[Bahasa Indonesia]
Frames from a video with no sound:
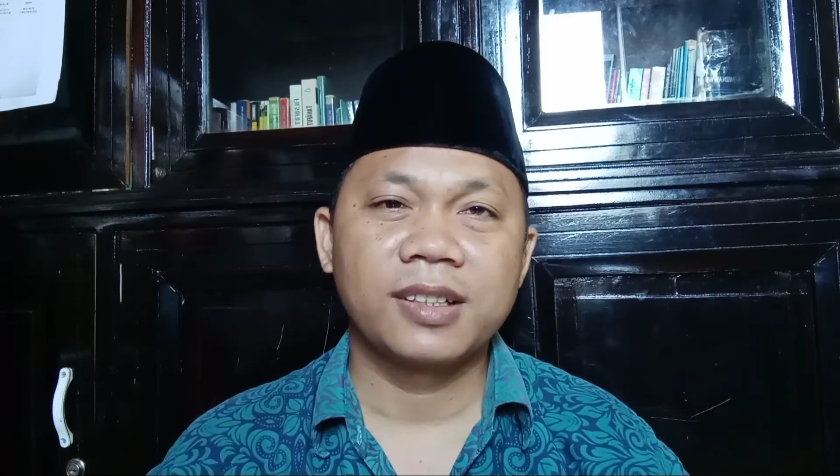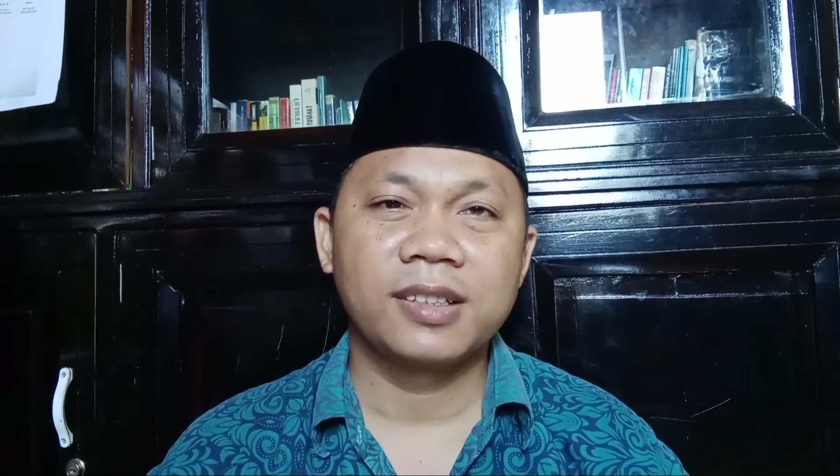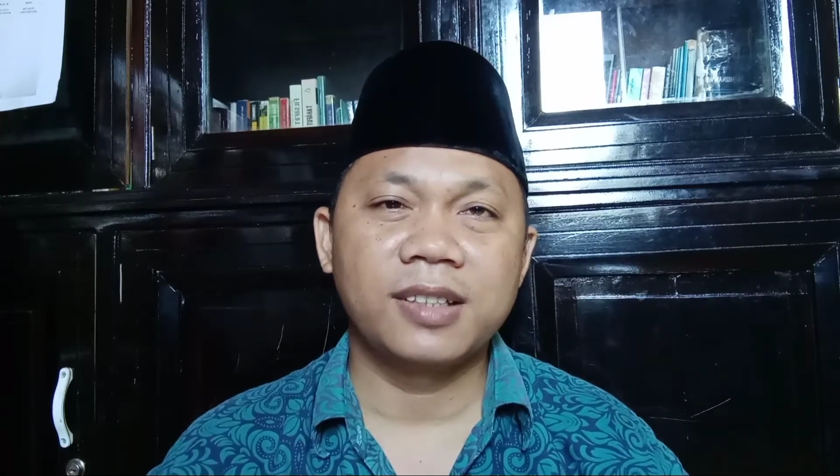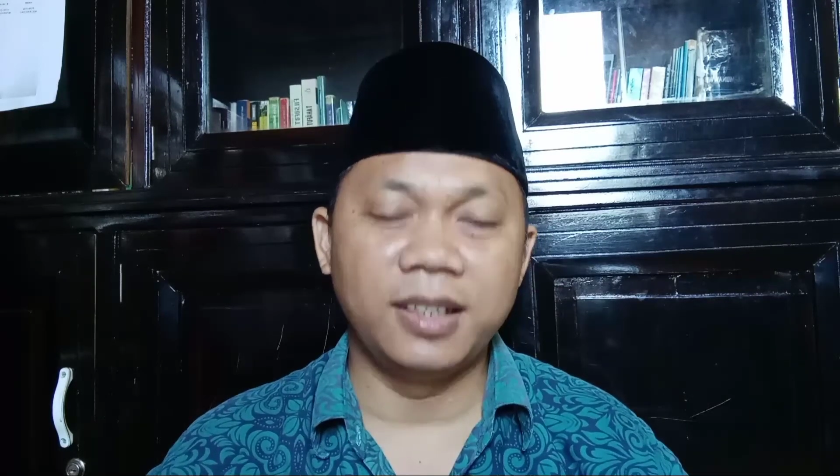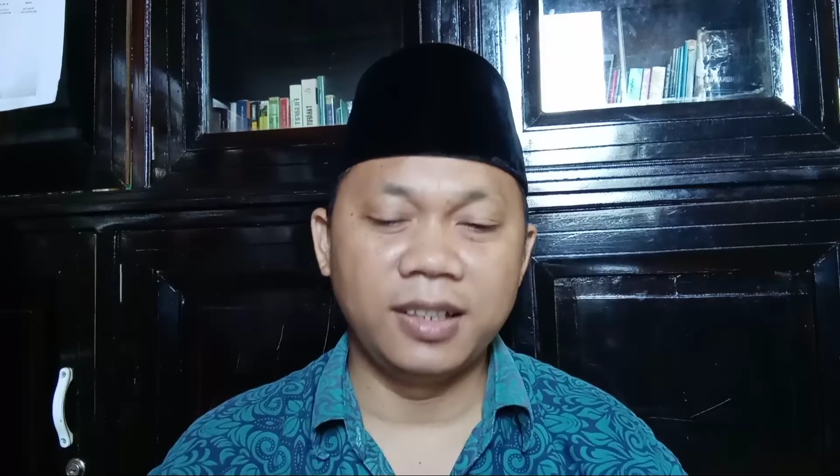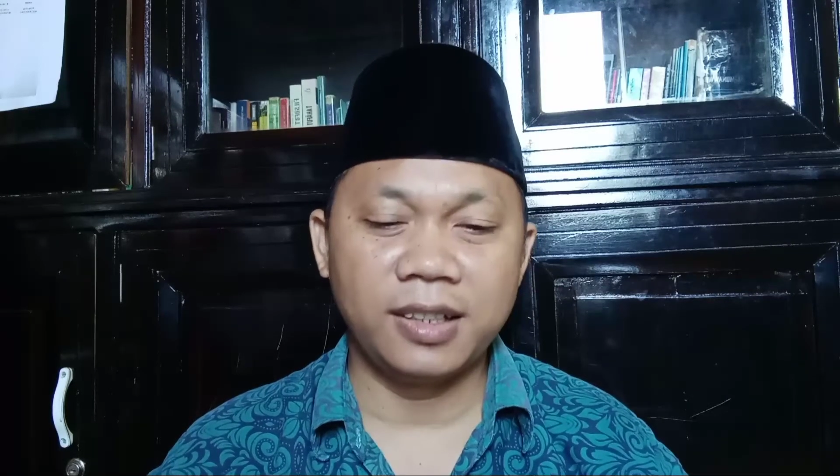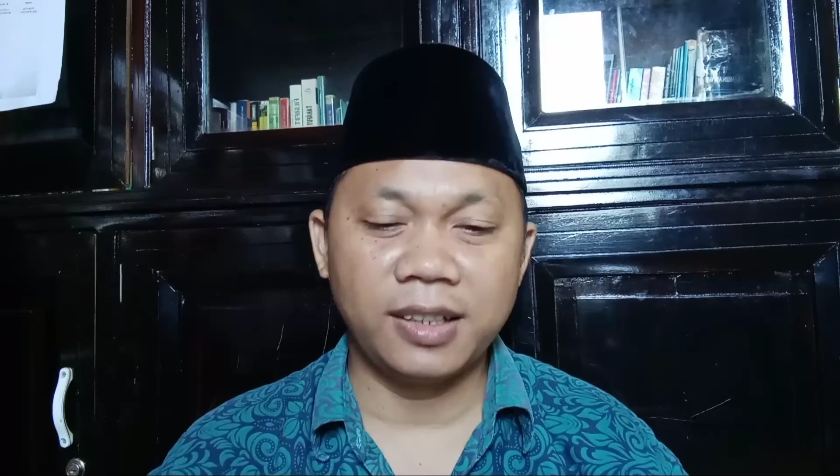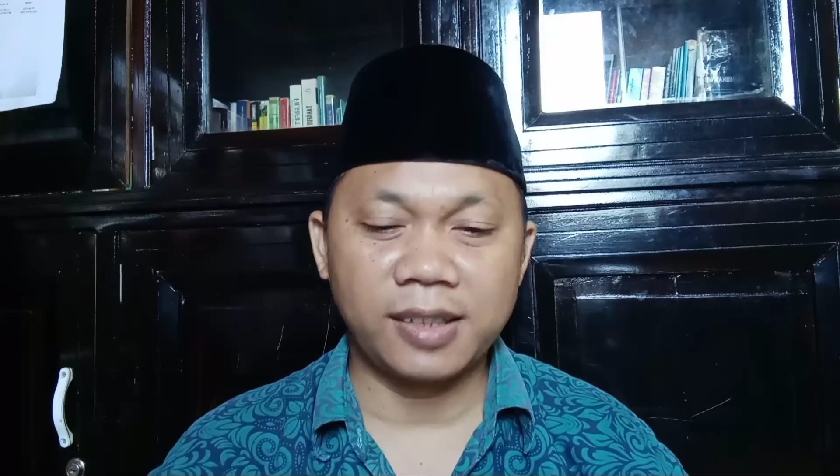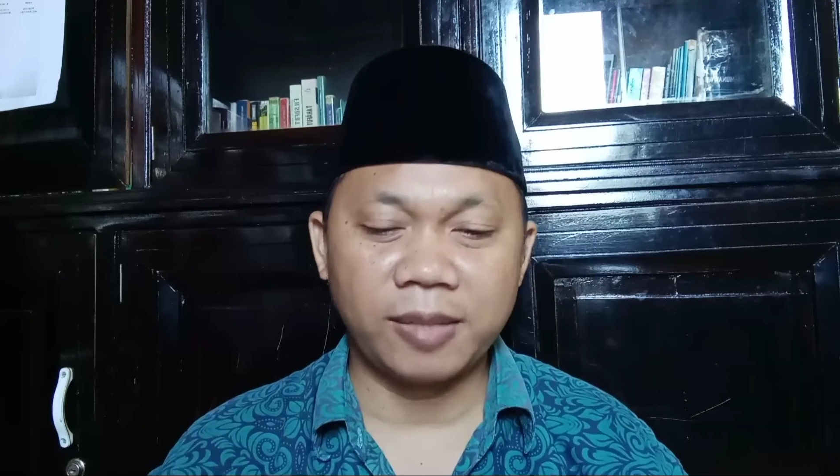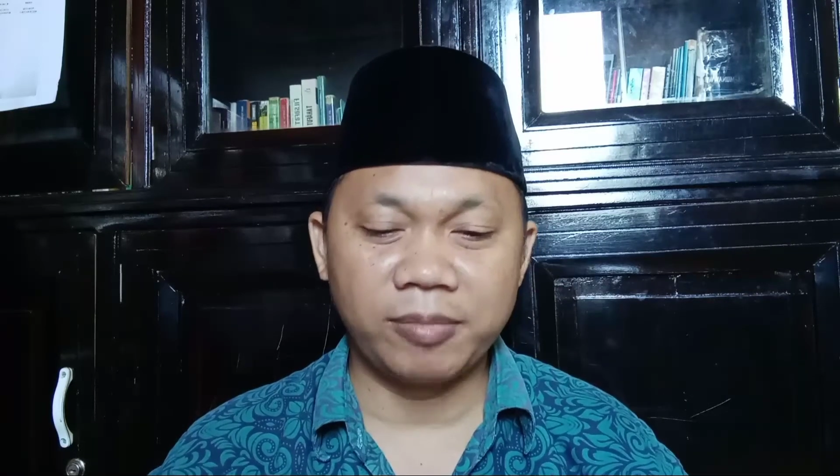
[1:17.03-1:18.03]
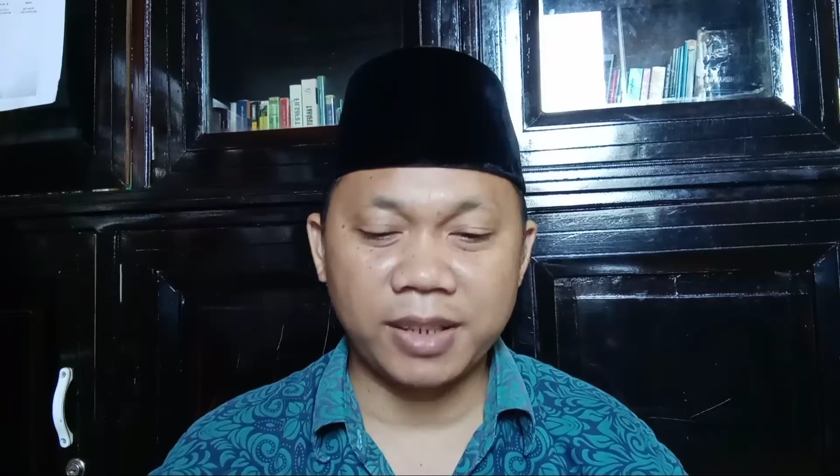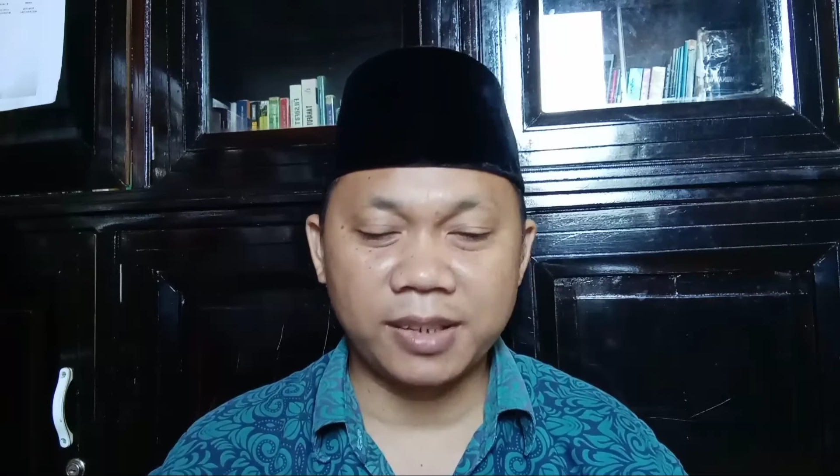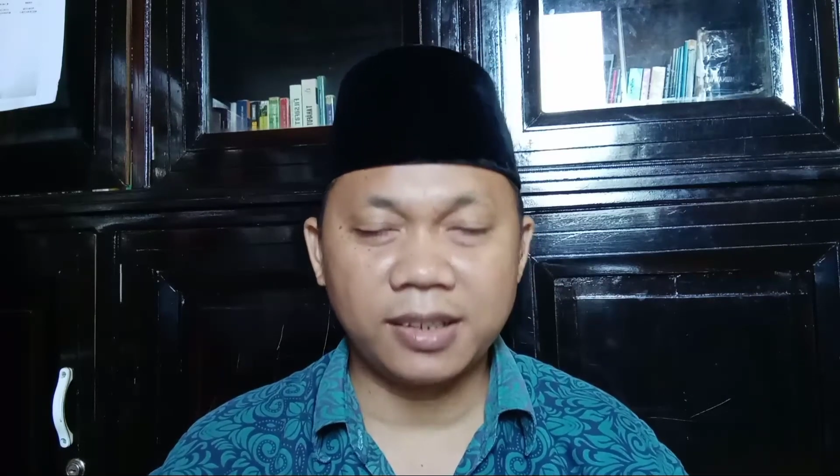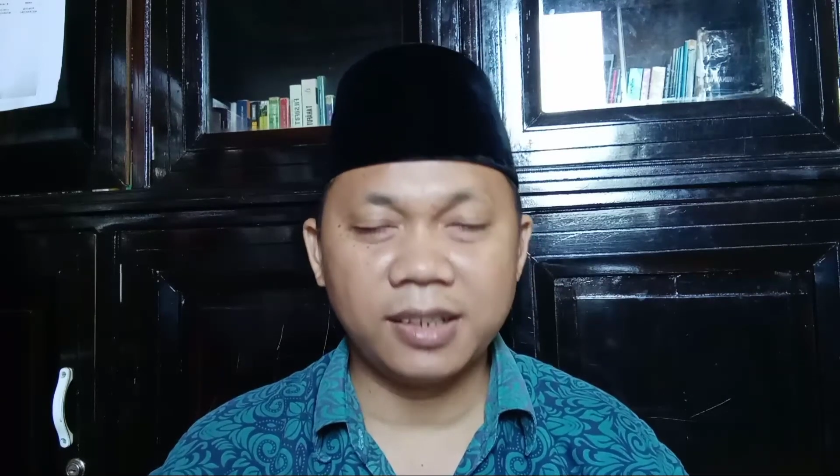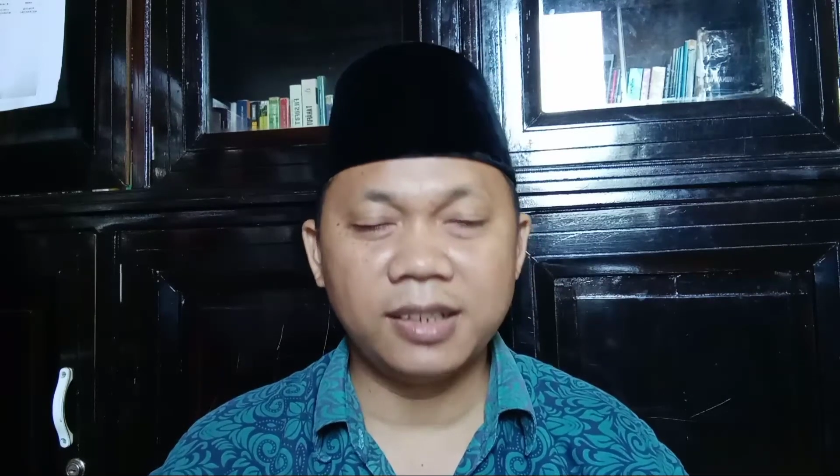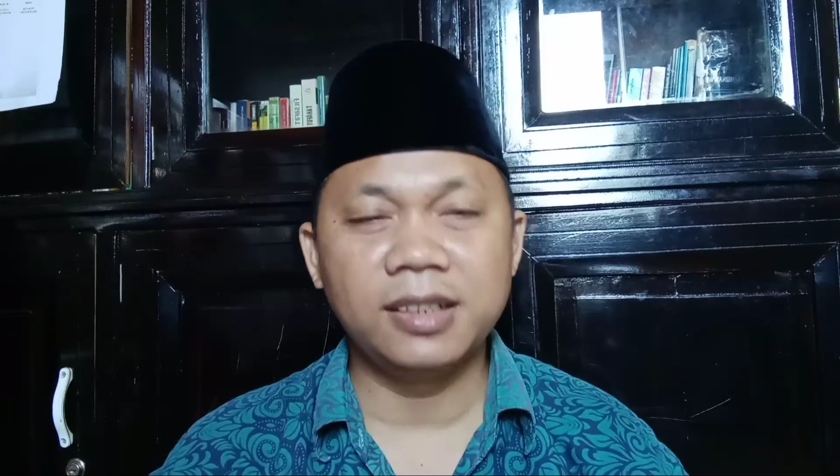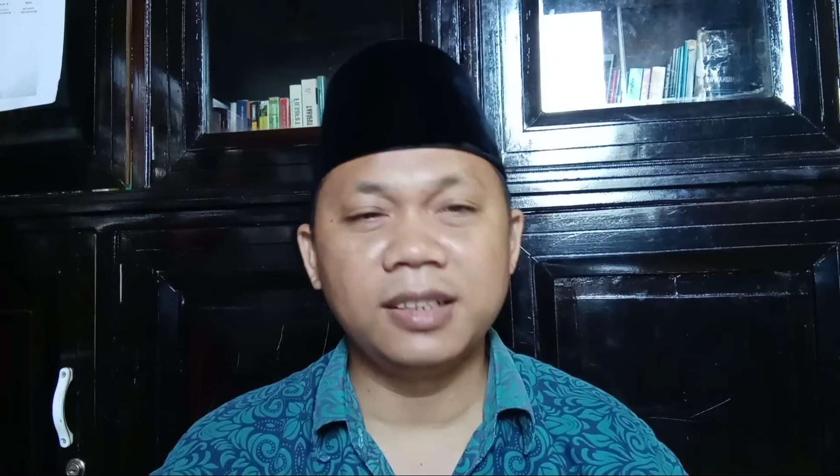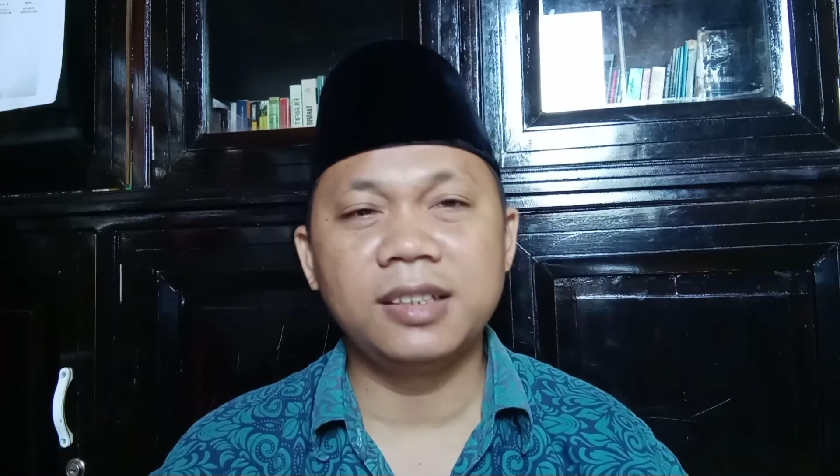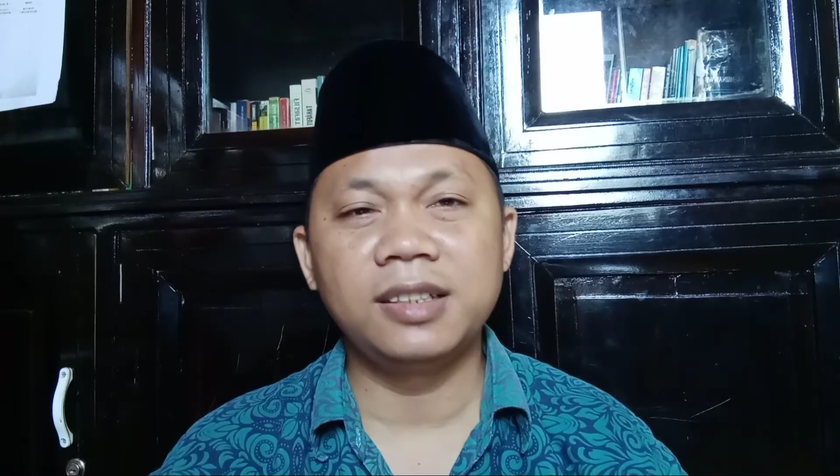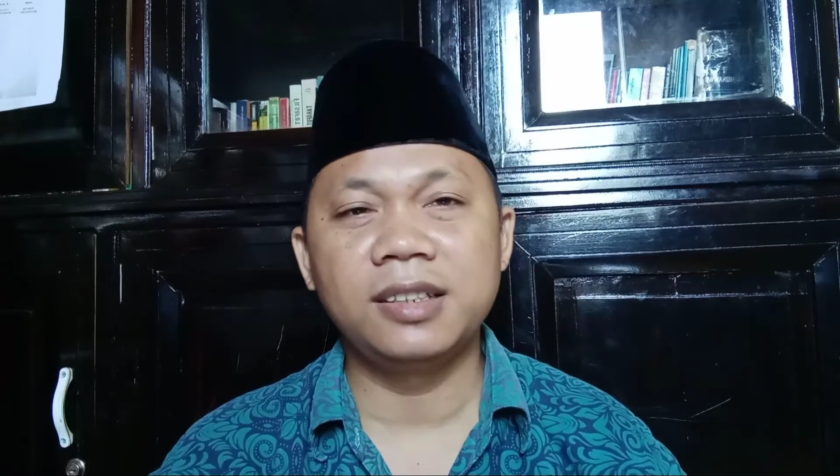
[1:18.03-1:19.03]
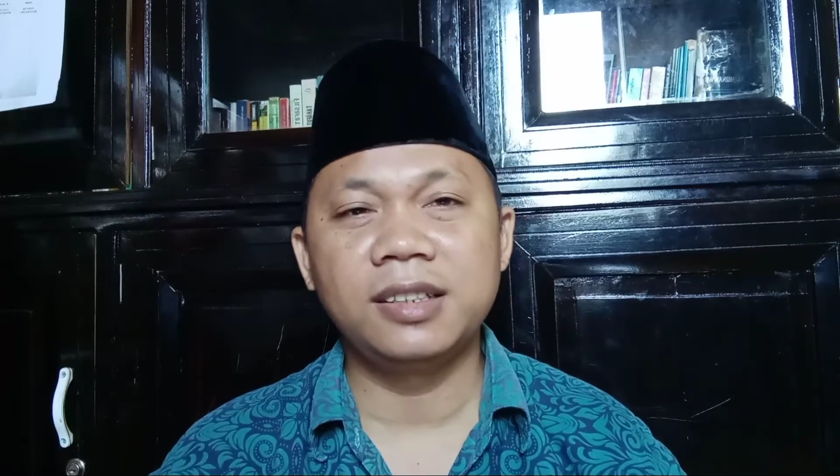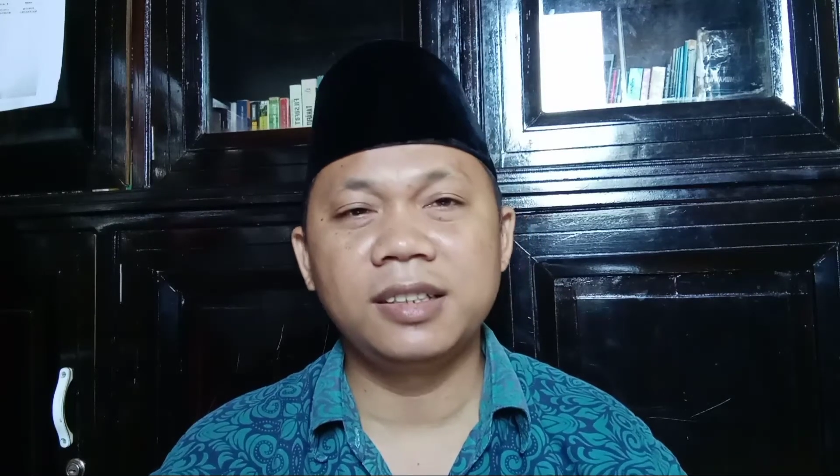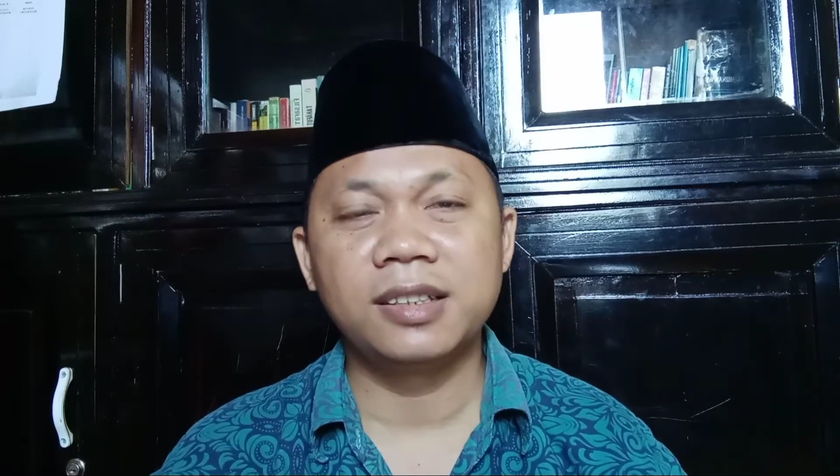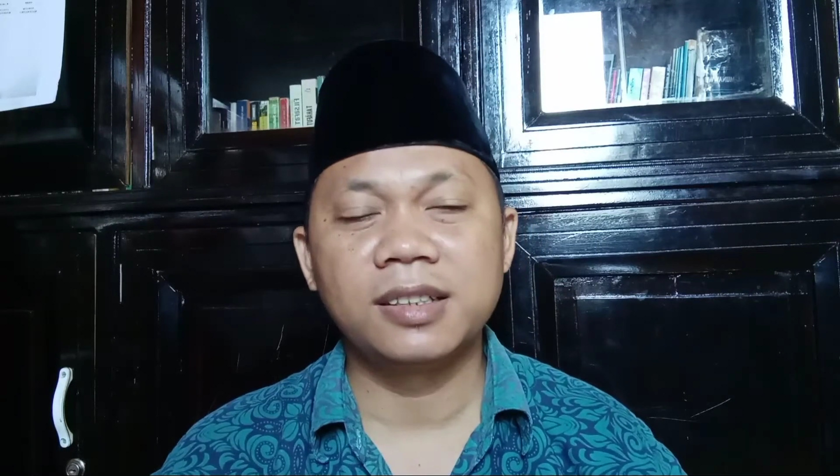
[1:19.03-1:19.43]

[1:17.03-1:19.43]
sehingga sampai detik ini